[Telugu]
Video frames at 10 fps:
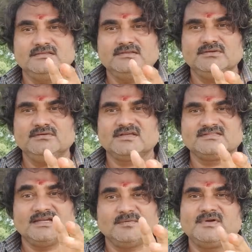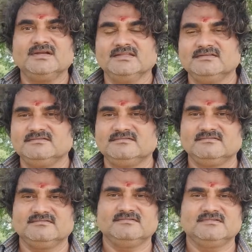ఎద్దు ఒక సెలబ్రిటీ
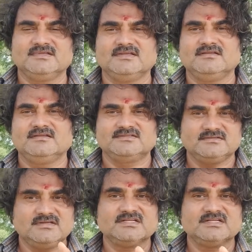సో